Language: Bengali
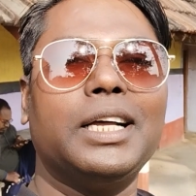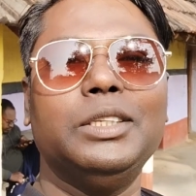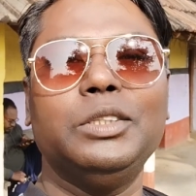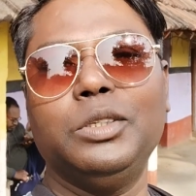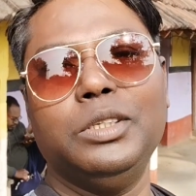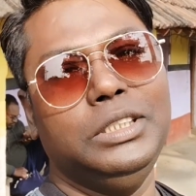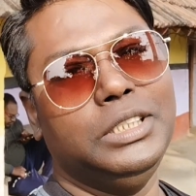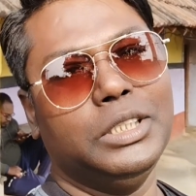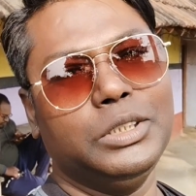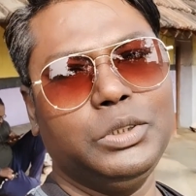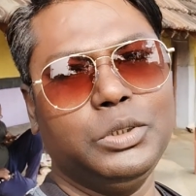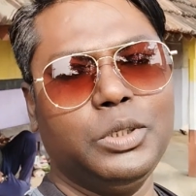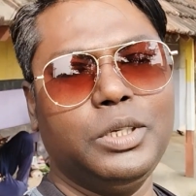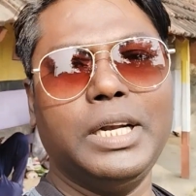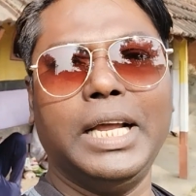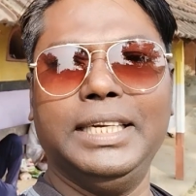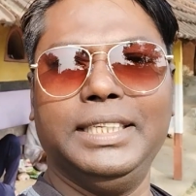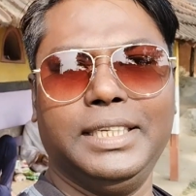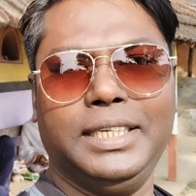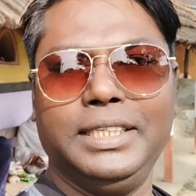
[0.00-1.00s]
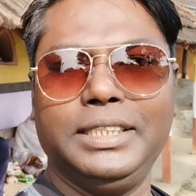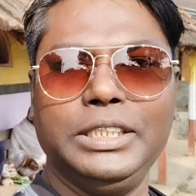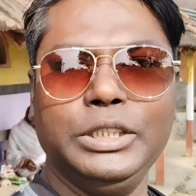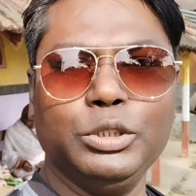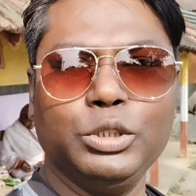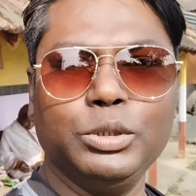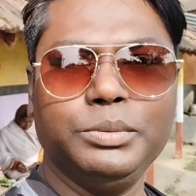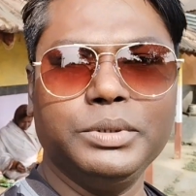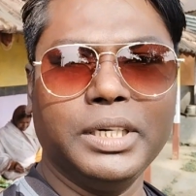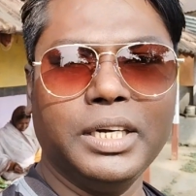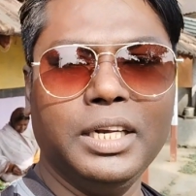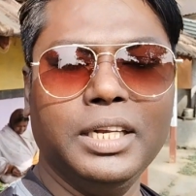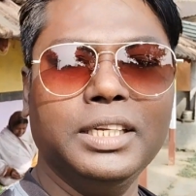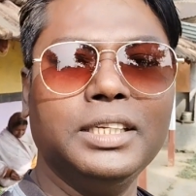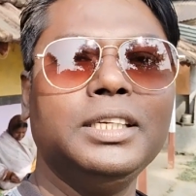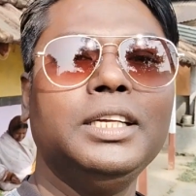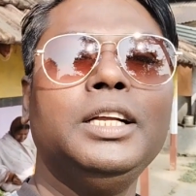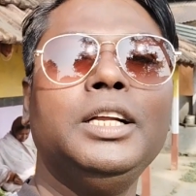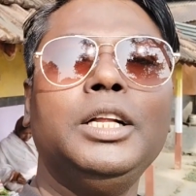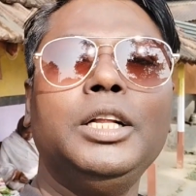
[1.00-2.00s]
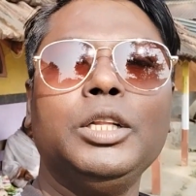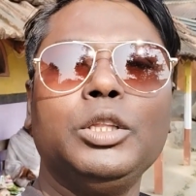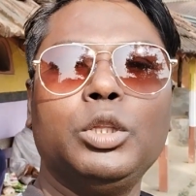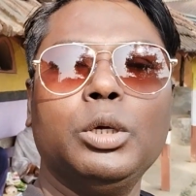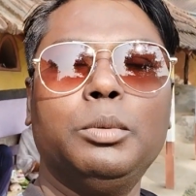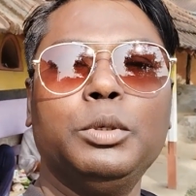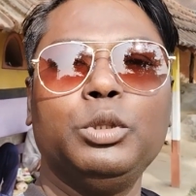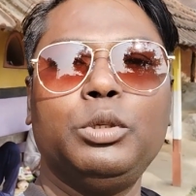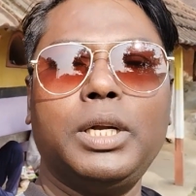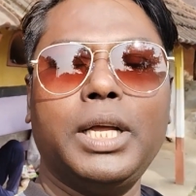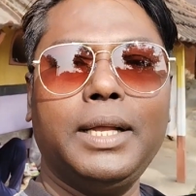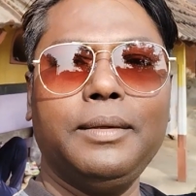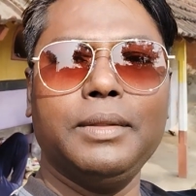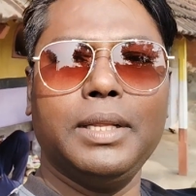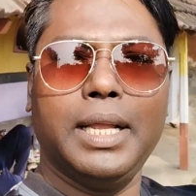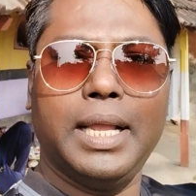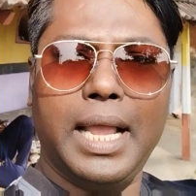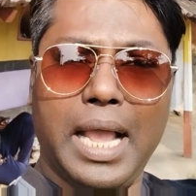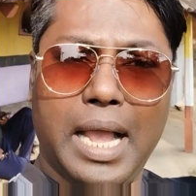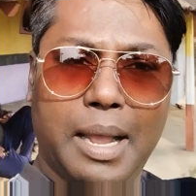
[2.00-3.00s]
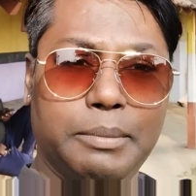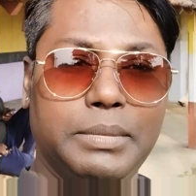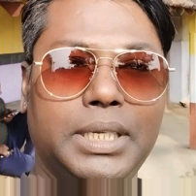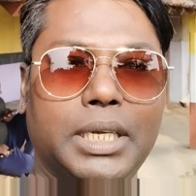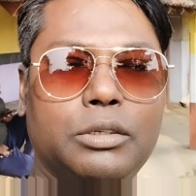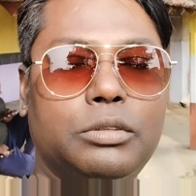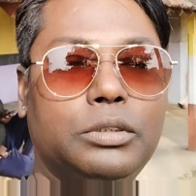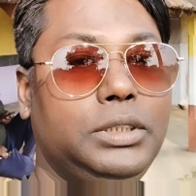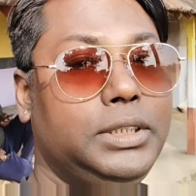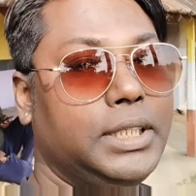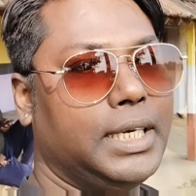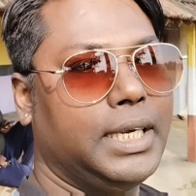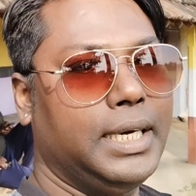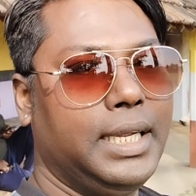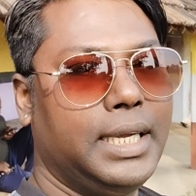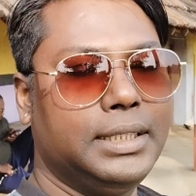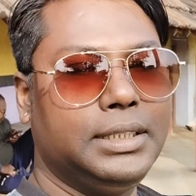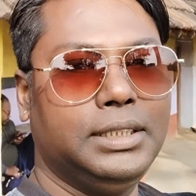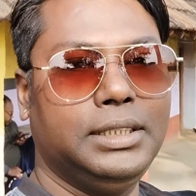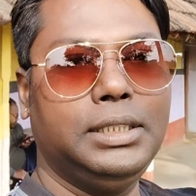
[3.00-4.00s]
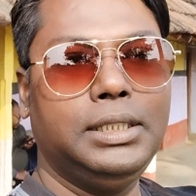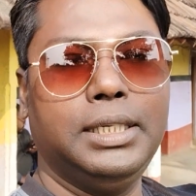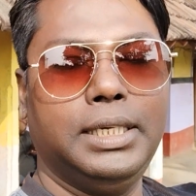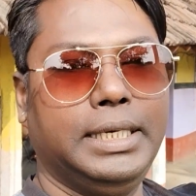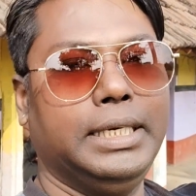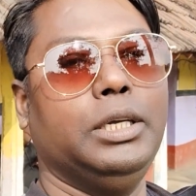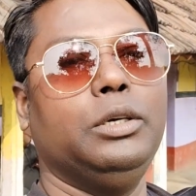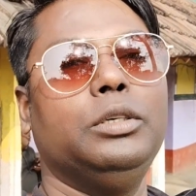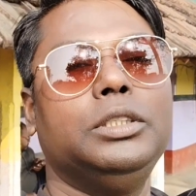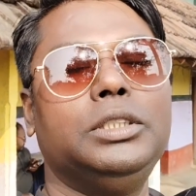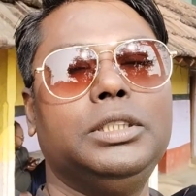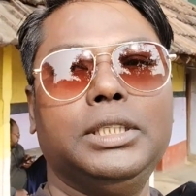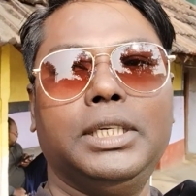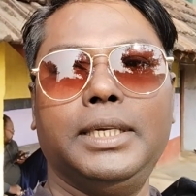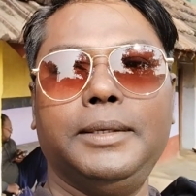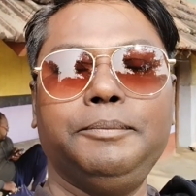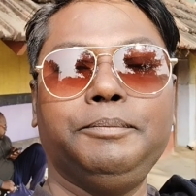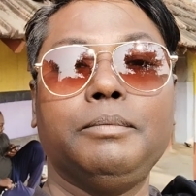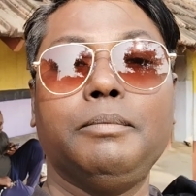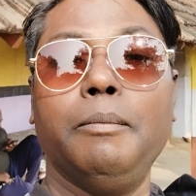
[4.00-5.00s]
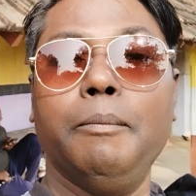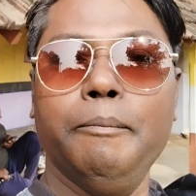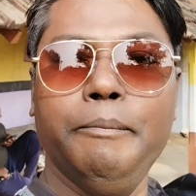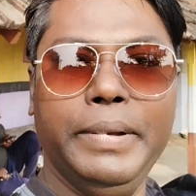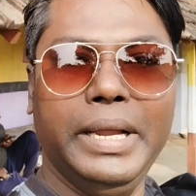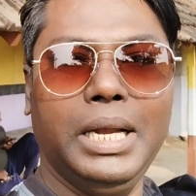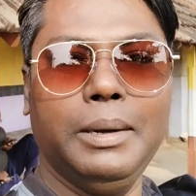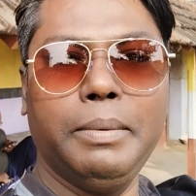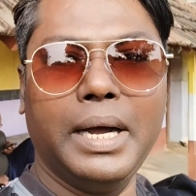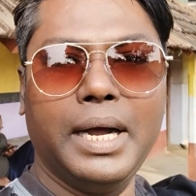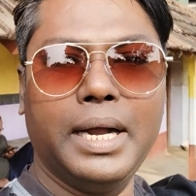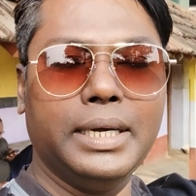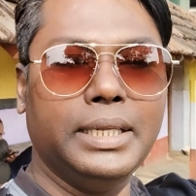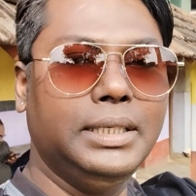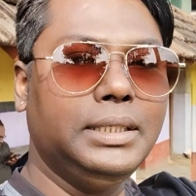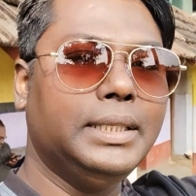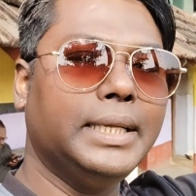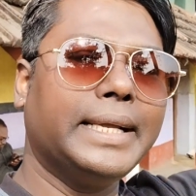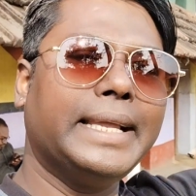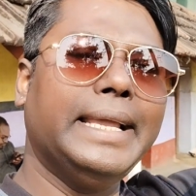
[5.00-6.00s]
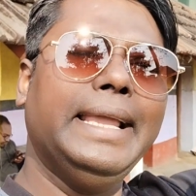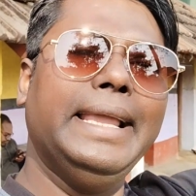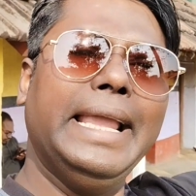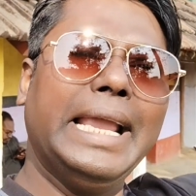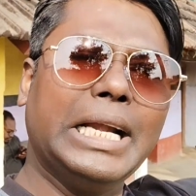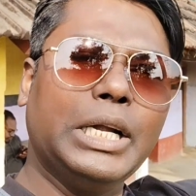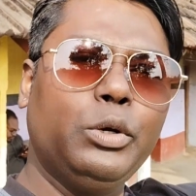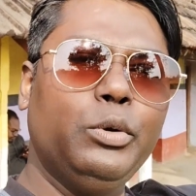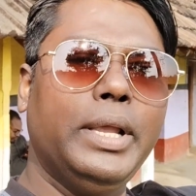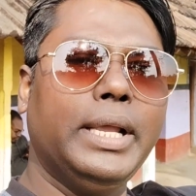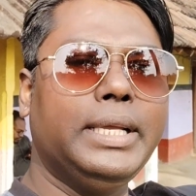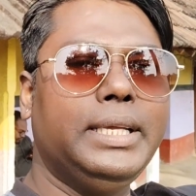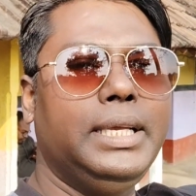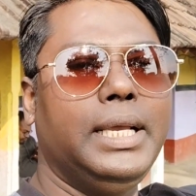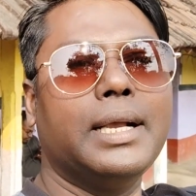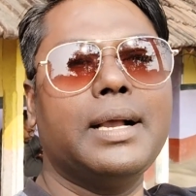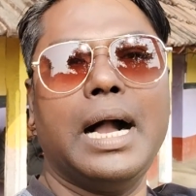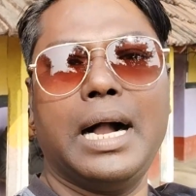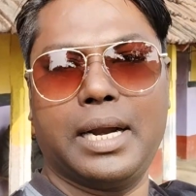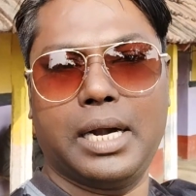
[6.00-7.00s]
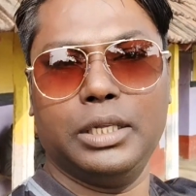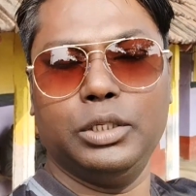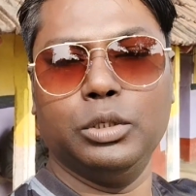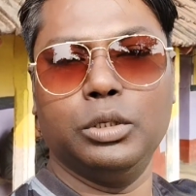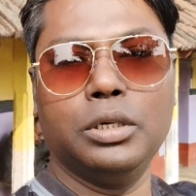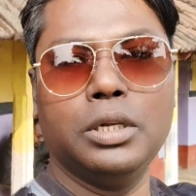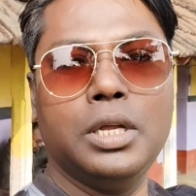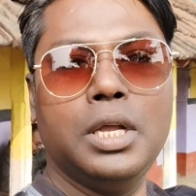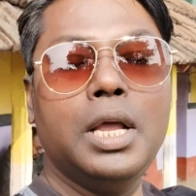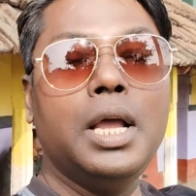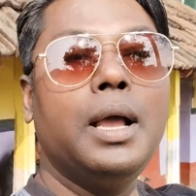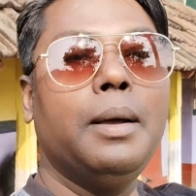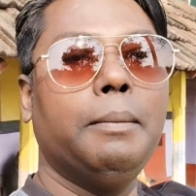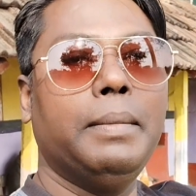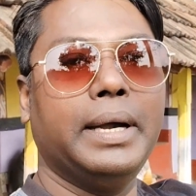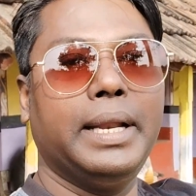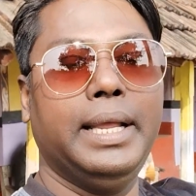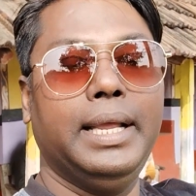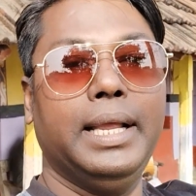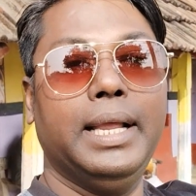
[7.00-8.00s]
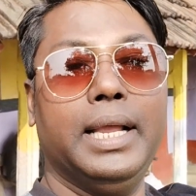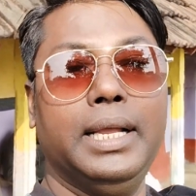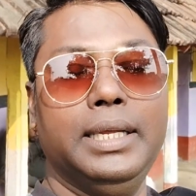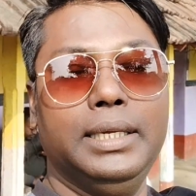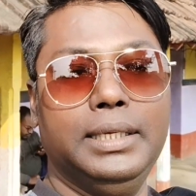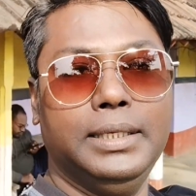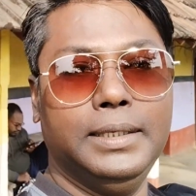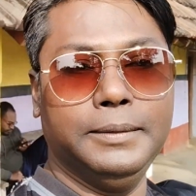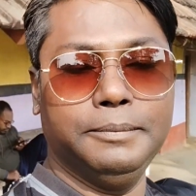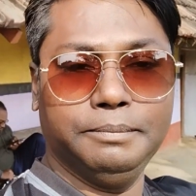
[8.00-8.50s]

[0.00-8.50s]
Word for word: একান্ত নিজস্ব রাইটারিক ইউটিউব চ্যানেলে তো বন্ধুরা আমি এখন যেখানে আছি এটা হচ্ছে বেলপাহাড়ি থেকে একটু এগিয়ে কাঁকড়াঝোর মানে এই